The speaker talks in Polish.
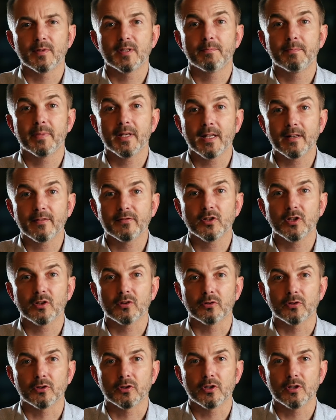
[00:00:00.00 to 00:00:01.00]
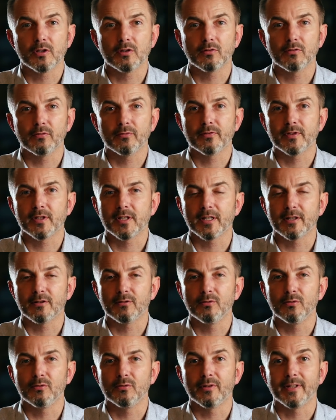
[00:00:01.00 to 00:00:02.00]
z pierwszych odcinków
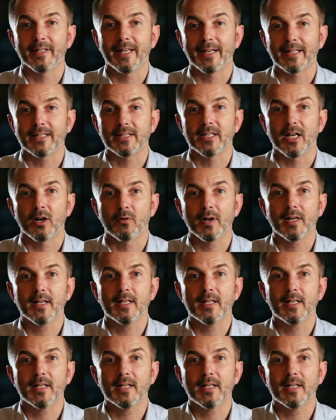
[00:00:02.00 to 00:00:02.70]
cyklu Jak działa